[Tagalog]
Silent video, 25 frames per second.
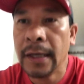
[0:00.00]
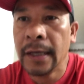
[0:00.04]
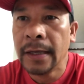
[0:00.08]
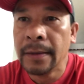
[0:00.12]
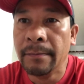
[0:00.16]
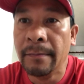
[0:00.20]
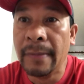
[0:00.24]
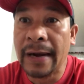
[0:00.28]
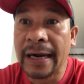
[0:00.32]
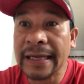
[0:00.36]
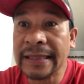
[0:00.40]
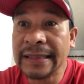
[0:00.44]

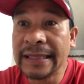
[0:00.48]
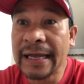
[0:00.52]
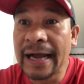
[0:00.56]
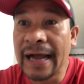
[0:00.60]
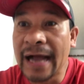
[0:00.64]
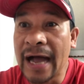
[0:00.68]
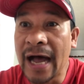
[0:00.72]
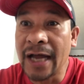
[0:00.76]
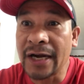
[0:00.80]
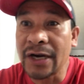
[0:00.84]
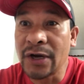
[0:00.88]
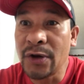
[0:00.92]
Magandang
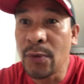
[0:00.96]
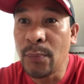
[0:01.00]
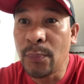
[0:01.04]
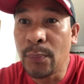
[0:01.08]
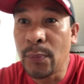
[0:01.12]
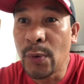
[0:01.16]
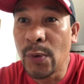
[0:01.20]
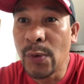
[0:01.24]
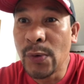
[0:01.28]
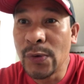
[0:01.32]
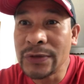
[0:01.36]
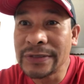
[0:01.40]
araw
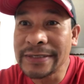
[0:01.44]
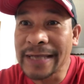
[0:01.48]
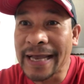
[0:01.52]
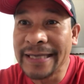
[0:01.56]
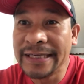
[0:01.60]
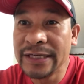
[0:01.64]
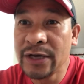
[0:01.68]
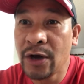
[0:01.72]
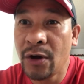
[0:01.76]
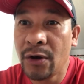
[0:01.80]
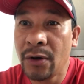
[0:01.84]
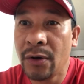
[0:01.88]
po sa
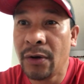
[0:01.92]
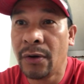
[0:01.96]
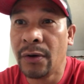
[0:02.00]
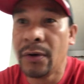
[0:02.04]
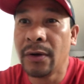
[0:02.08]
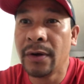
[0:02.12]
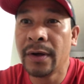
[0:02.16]
inyo.